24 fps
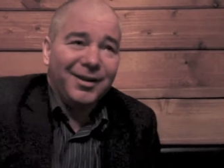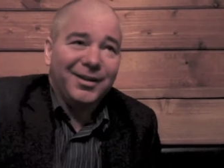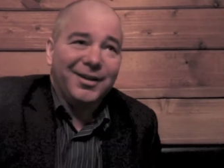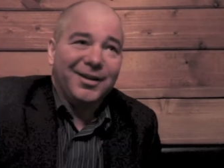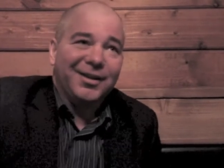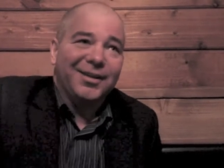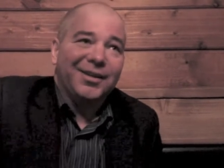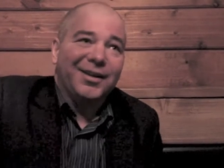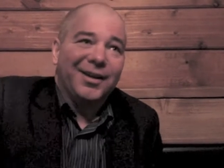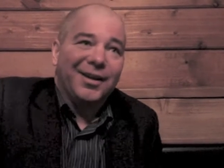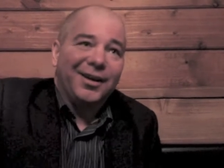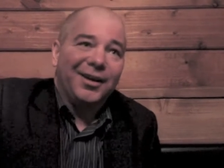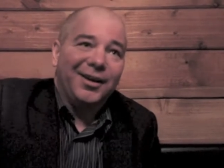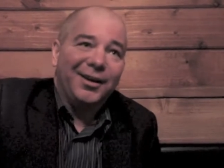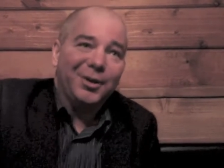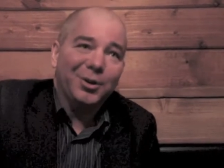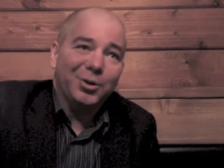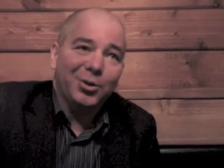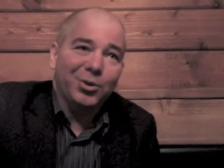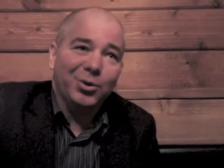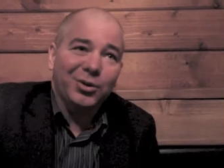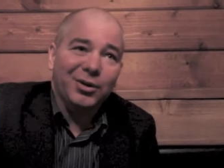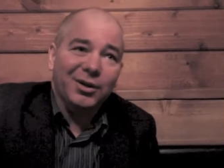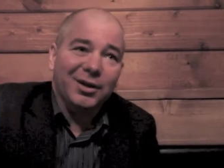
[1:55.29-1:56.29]
да, да.
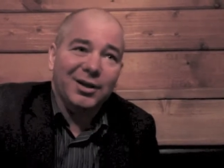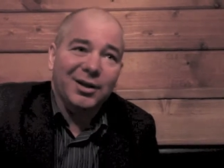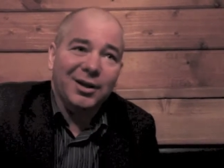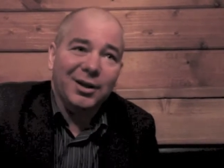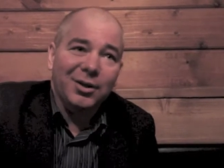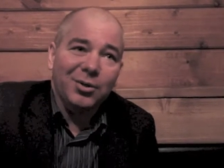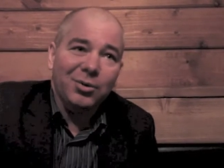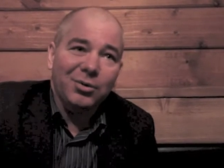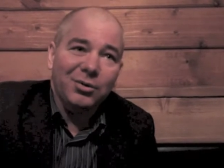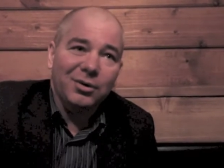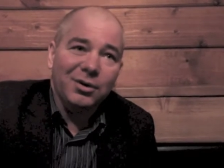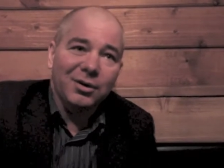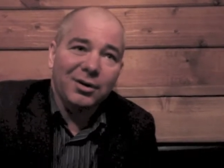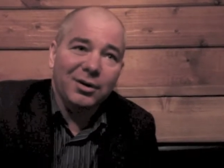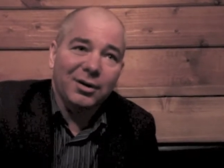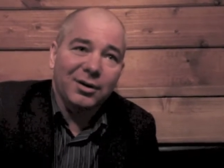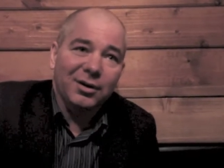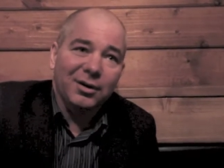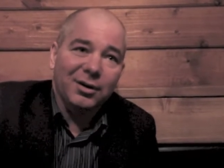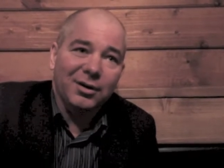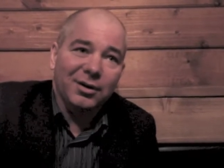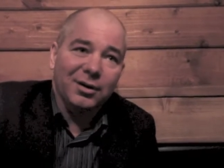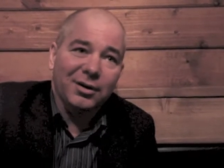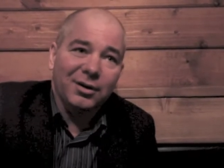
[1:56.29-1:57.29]
Электронный каталог.
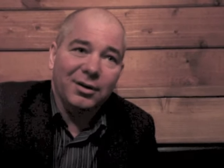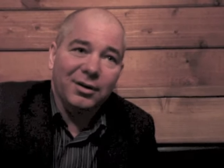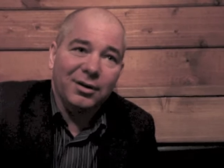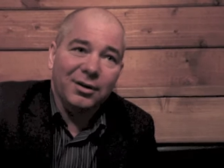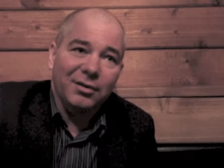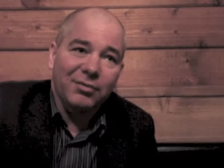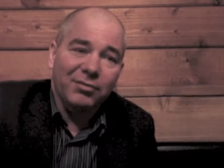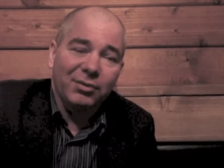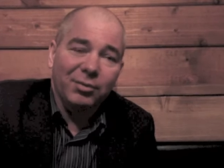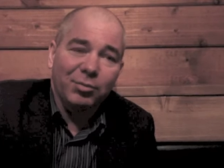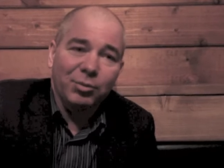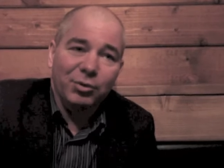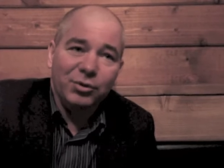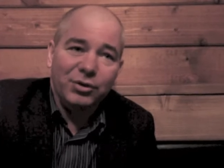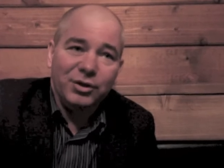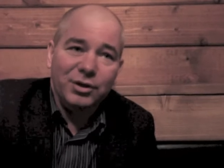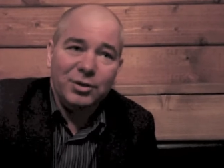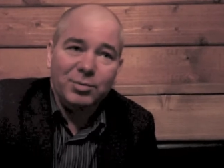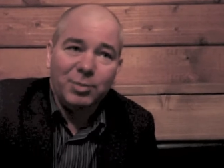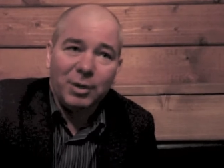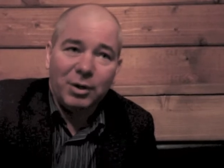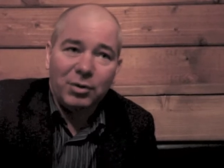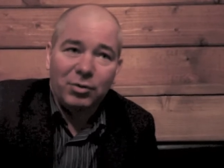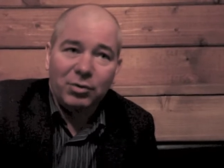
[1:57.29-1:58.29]
Э, вы можете
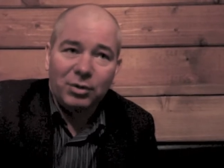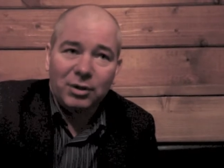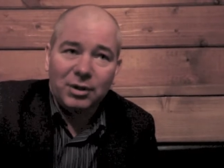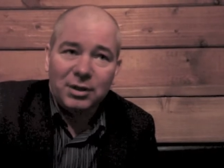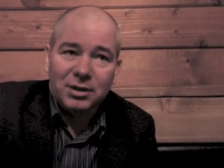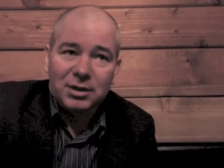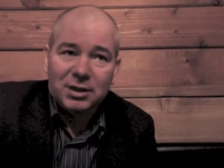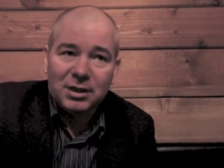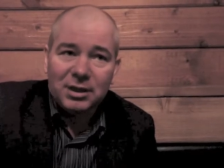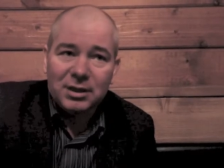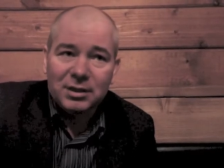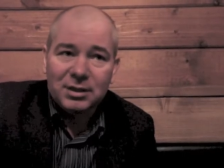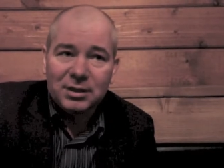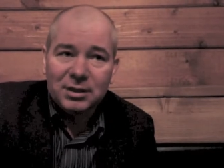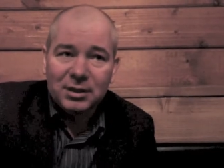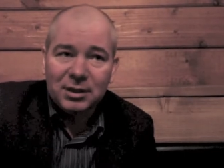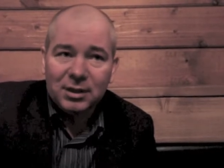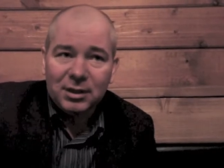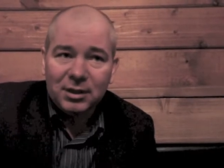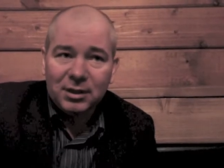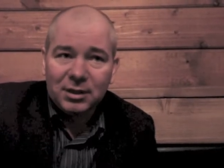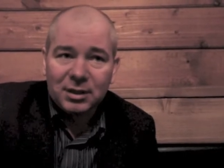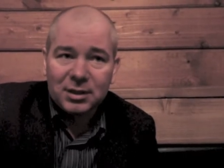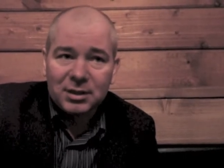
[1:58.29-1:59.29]
спокойно
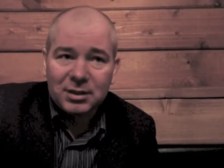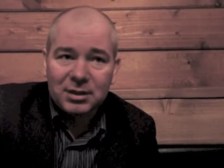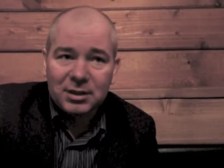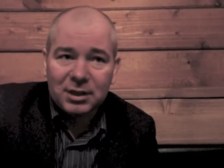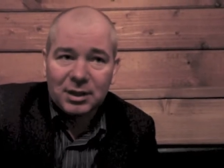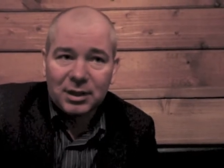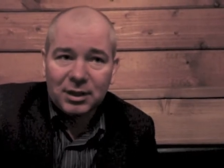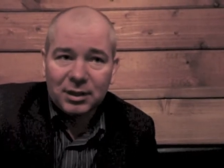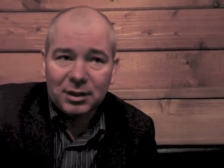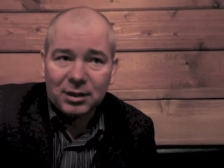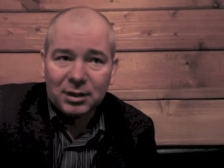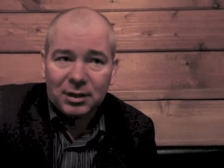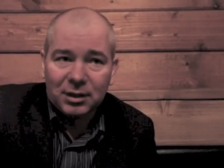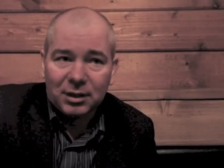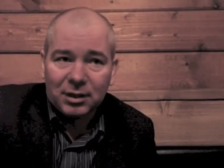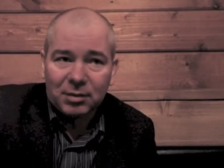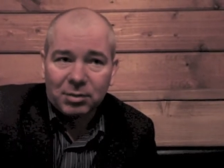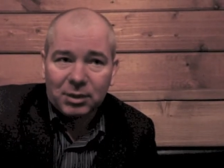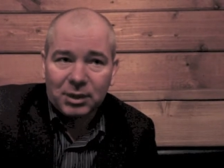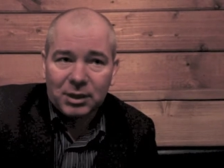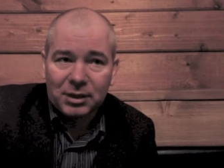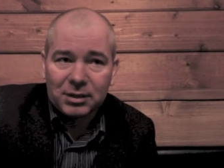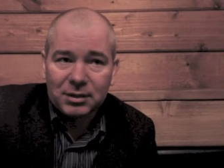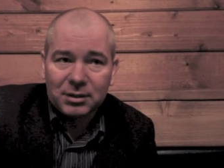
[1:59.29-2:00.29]
зайти на сайт,
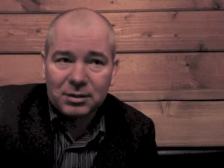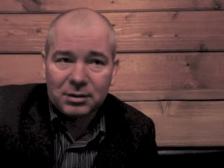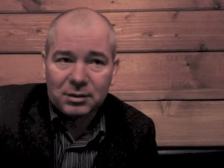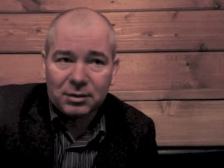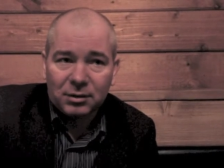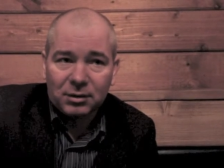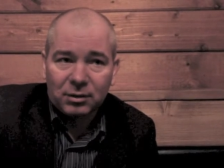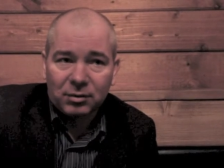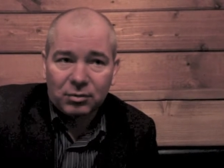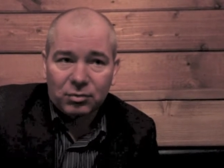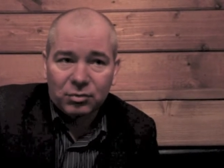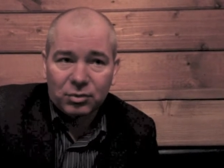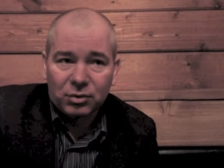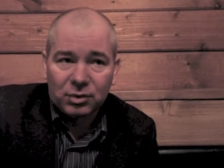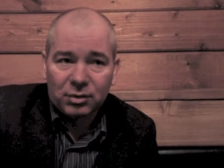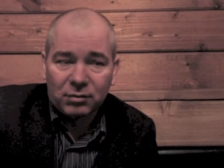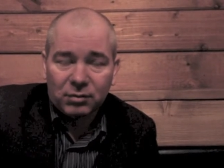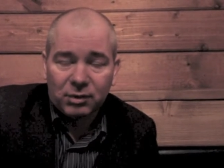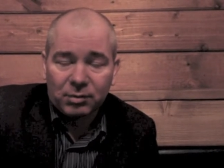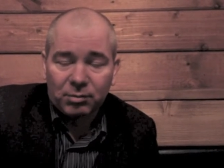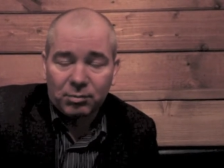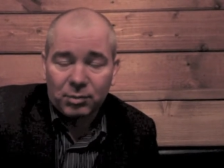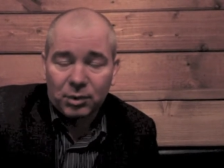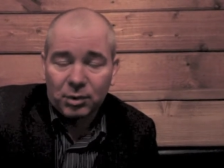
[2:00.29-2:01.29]
набрать э, нужное
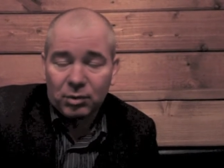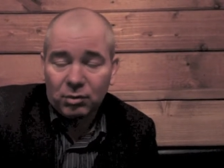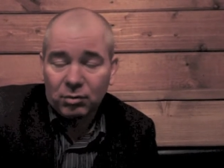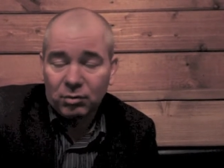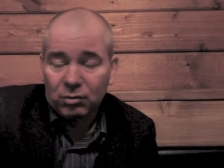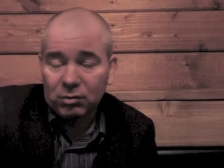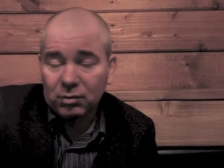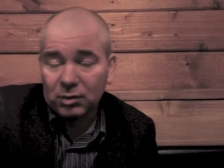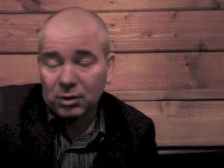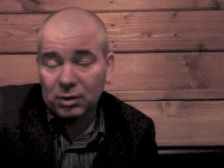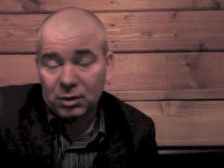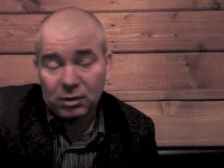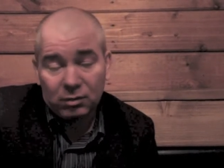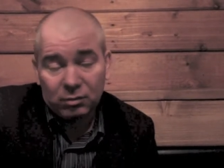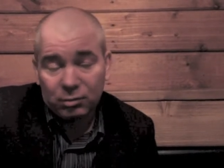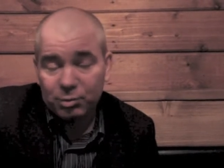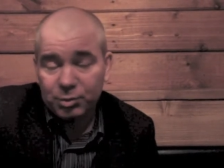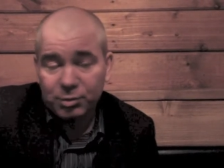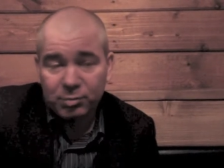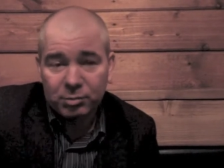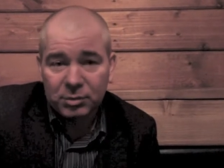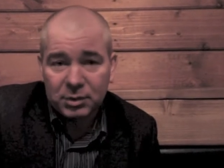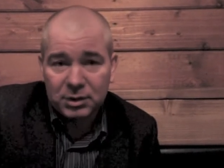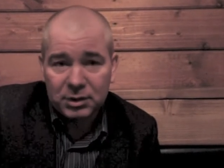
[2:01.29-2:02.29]
вам меню и, в
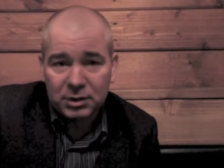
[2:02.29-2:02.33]
общем-то,